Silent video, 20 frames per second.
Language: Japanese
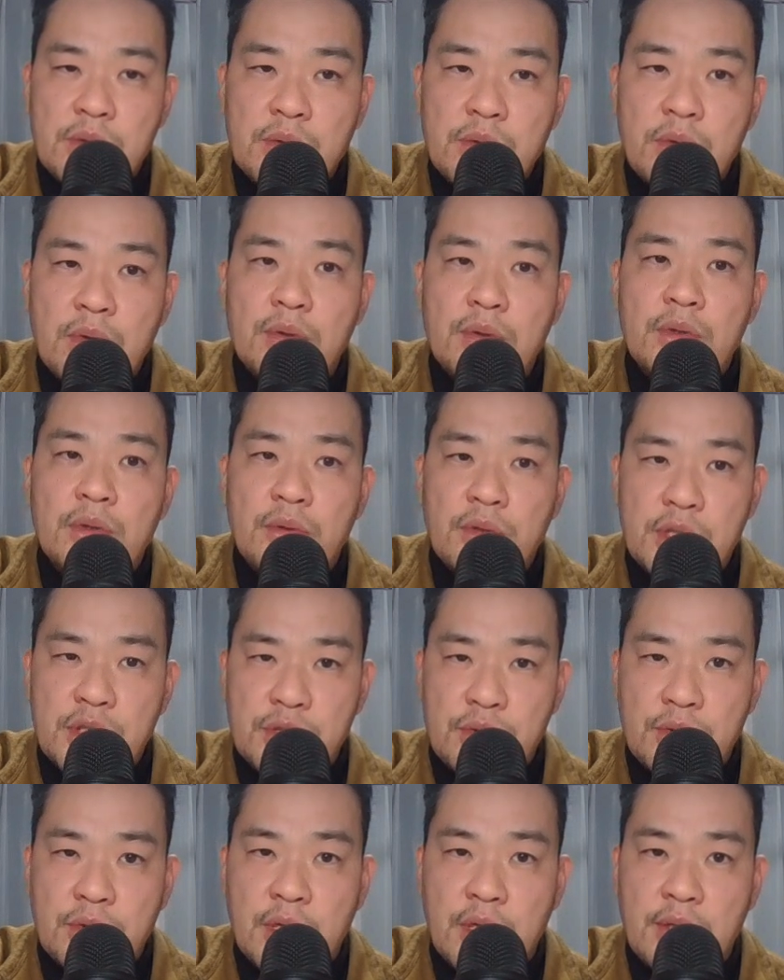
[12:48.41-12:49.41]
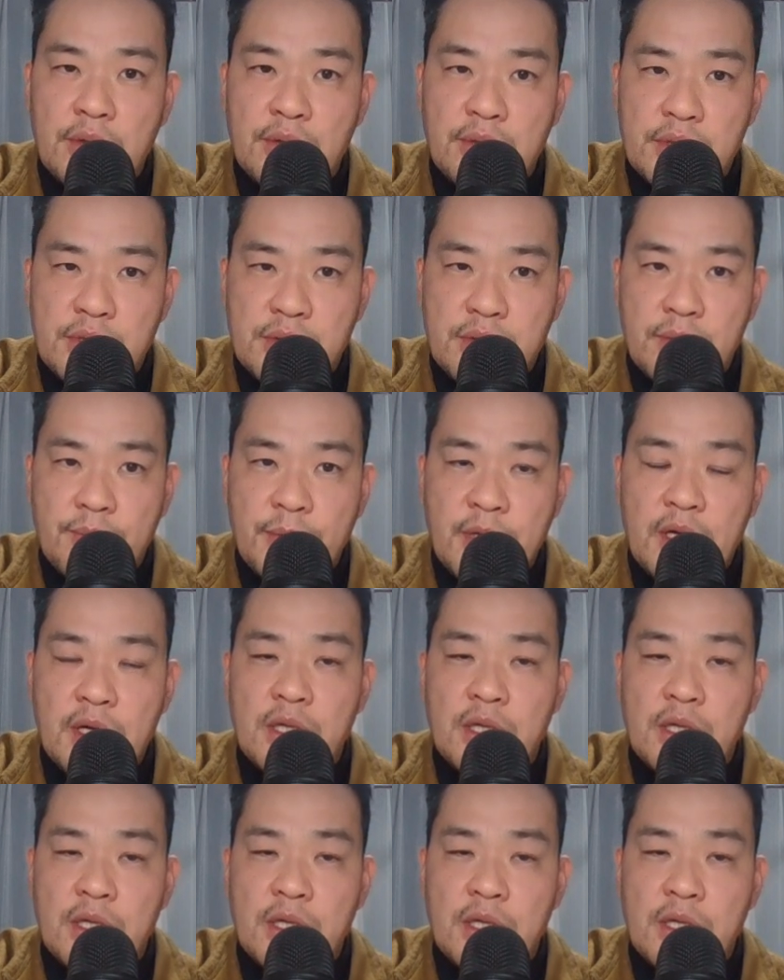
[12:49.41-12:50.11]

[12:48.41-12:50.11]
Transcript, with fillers: と良い状態なのですとだ